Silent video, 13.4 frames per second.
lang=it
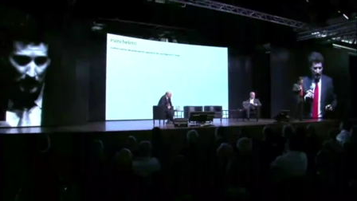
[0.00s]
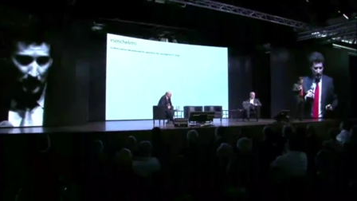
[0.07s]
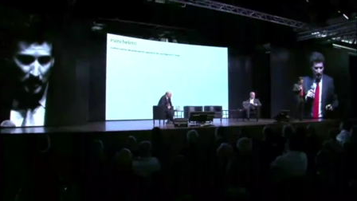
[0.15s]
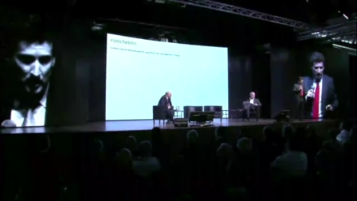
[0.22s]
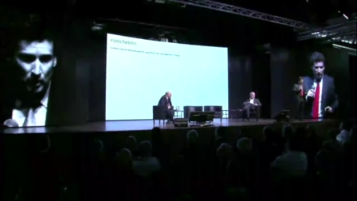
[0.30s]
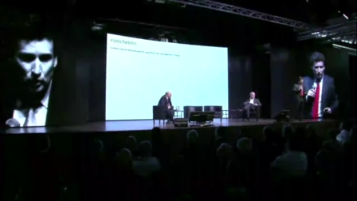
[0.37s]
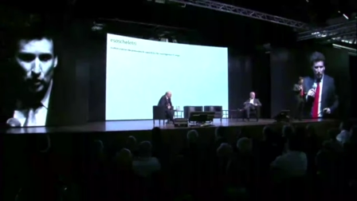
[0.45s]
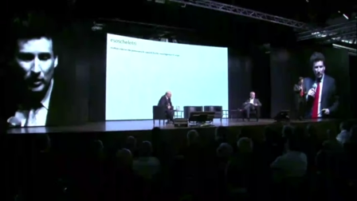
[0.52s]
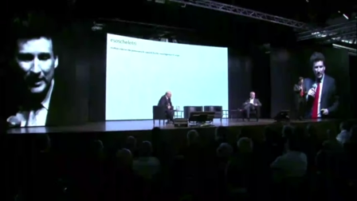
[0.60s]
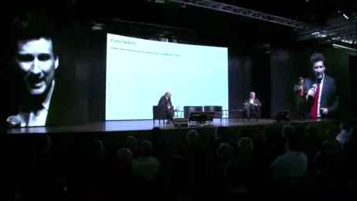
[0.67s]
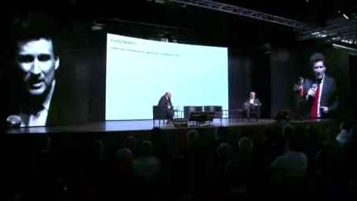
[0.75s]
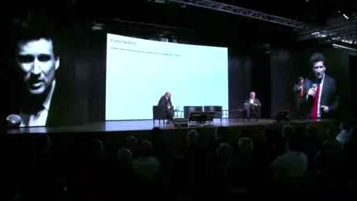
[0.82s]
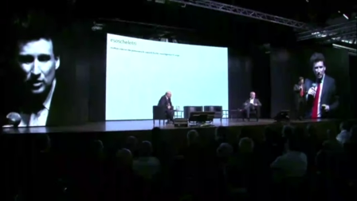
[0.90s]
non
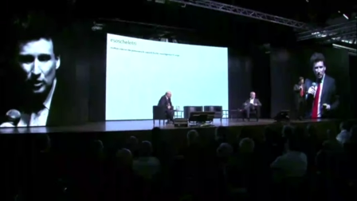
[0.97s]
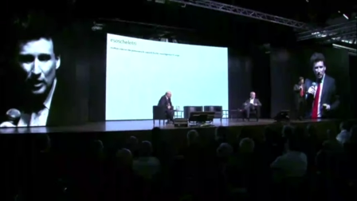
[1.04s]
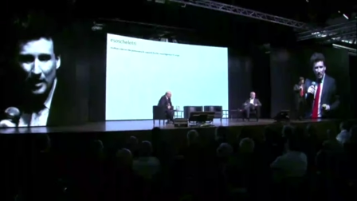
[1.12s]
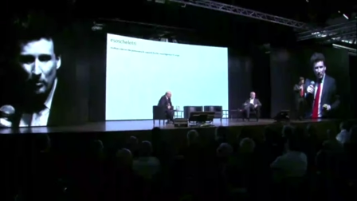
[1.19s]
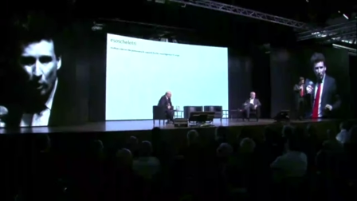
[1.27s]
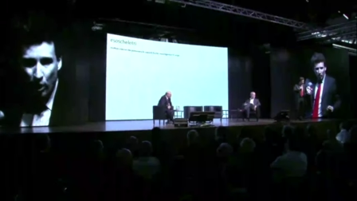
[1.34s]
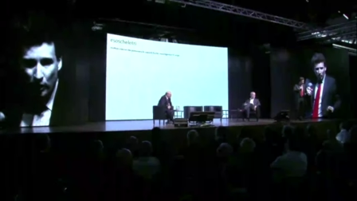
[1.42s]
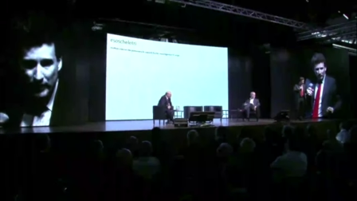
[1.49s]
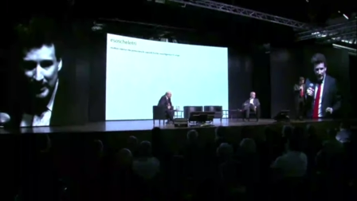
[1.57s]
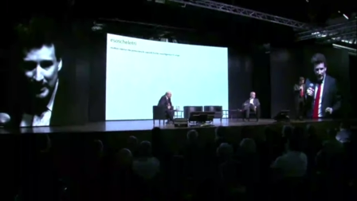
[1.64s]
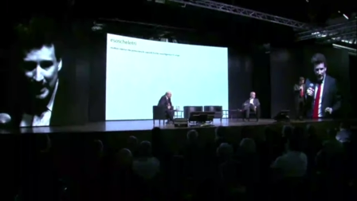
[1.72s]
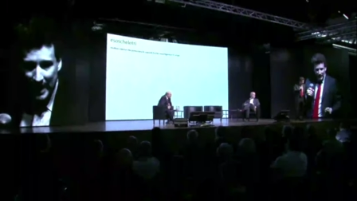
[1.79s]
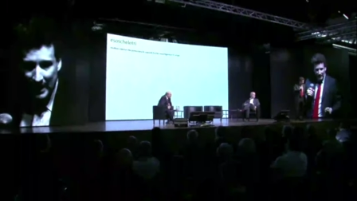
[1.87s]
riescono a muovere gli
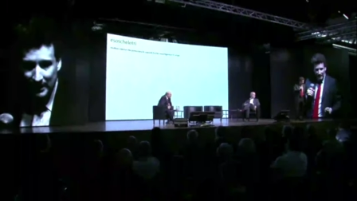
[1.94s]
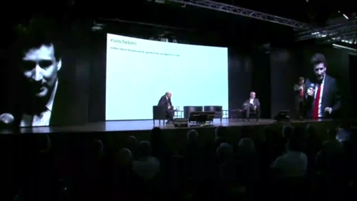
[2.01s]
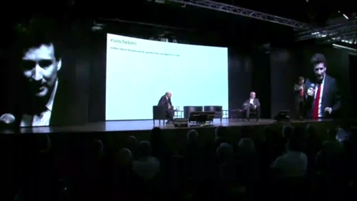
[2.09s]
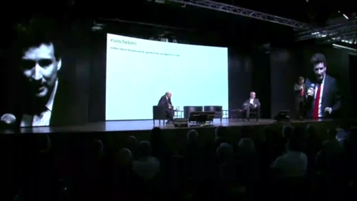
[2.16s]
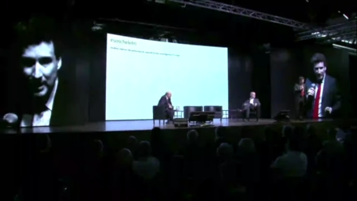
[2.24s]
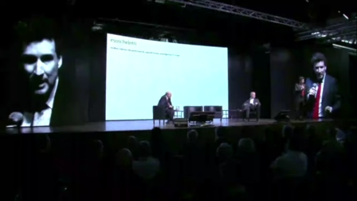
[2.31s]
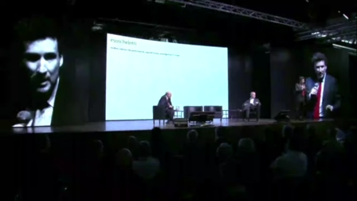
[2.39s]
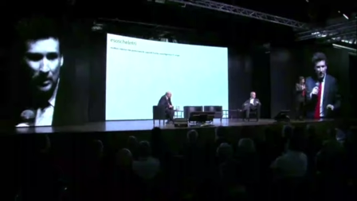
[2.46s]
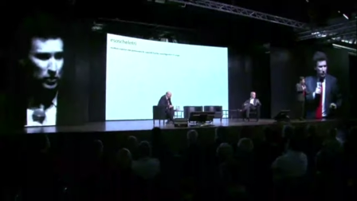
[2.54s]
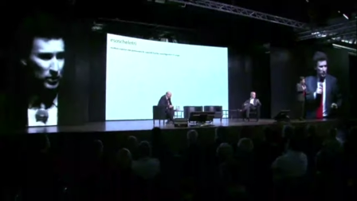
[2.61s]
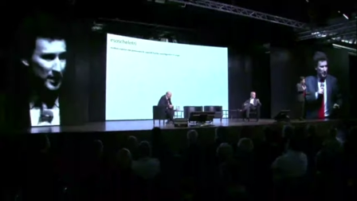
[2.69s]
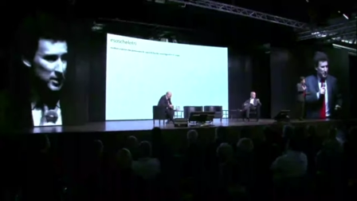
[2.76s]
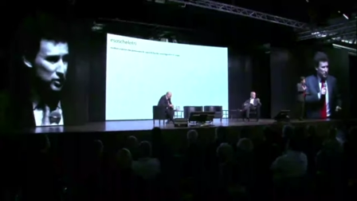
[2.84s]
arti, non
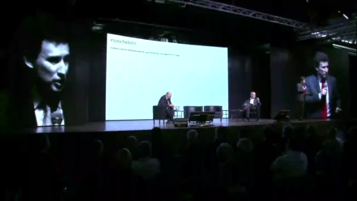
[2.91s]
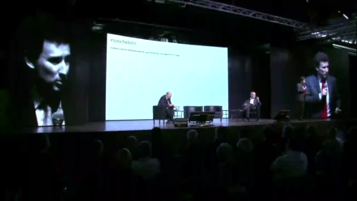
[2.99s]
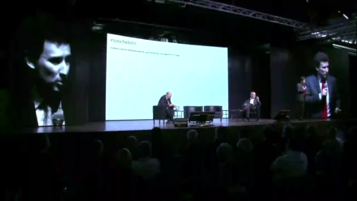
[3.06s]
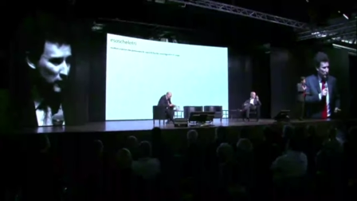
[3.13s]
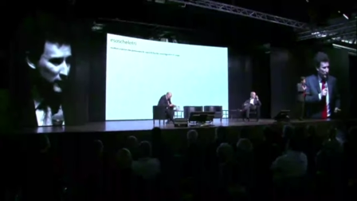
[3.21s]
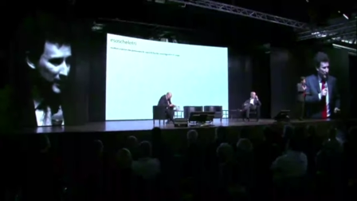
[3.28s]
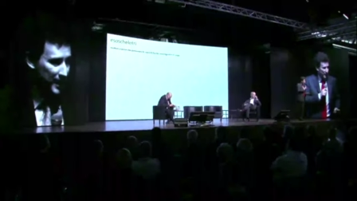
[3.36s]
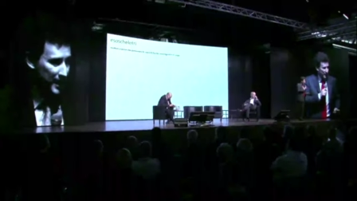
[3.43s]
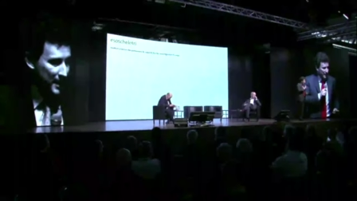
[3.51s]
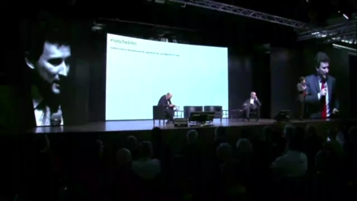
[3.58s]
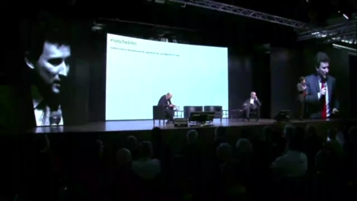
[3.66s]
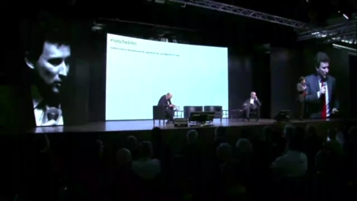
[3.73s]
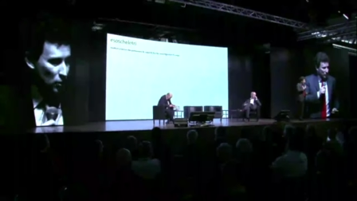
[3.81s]
riescono a muovere
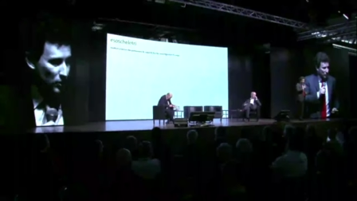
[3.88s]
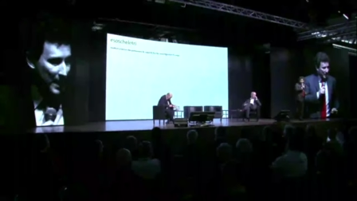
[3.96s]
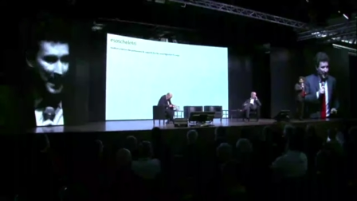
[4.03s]
un arto